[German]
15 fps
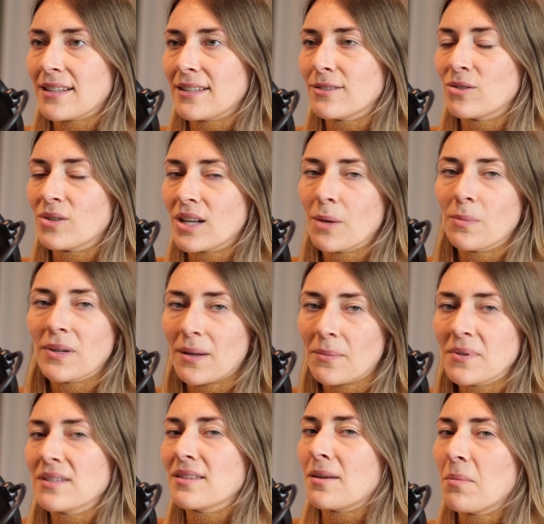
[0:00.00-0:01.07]
Also ich glaube, da
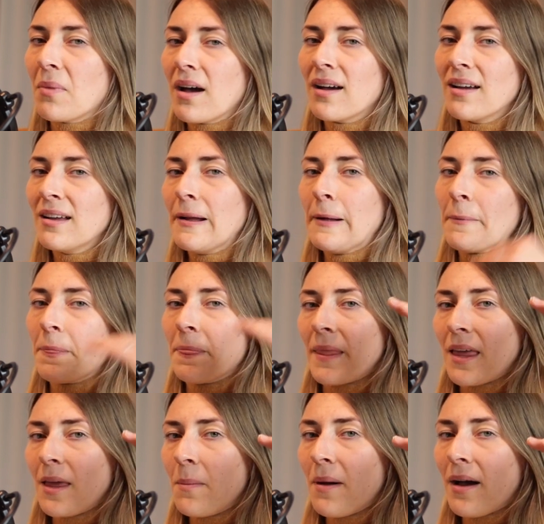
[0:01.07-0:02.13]
gibt es immer
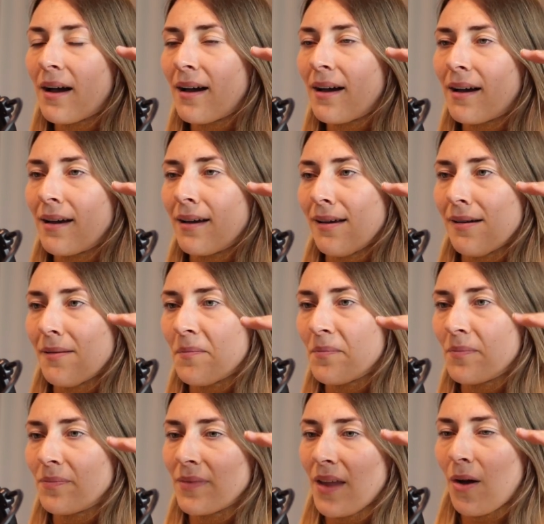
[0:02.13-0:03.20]
immer
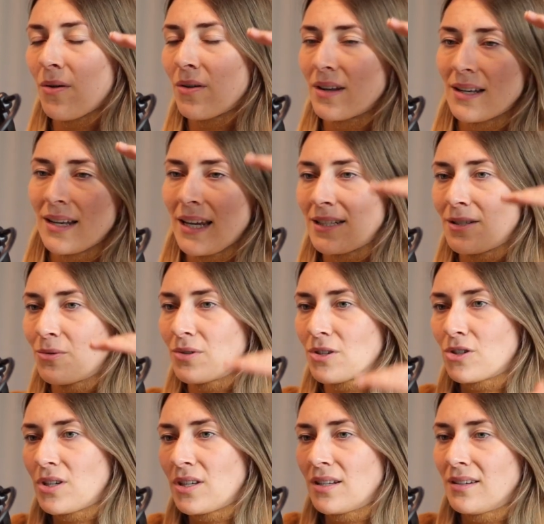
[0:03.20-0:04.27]
ähm, auch leichte
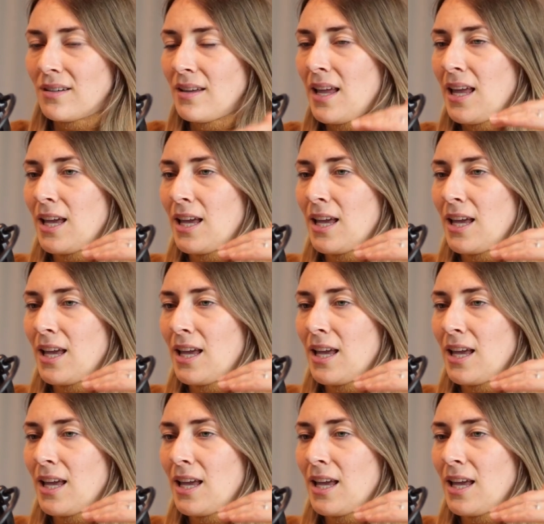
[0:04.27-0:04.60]
Unterschiede.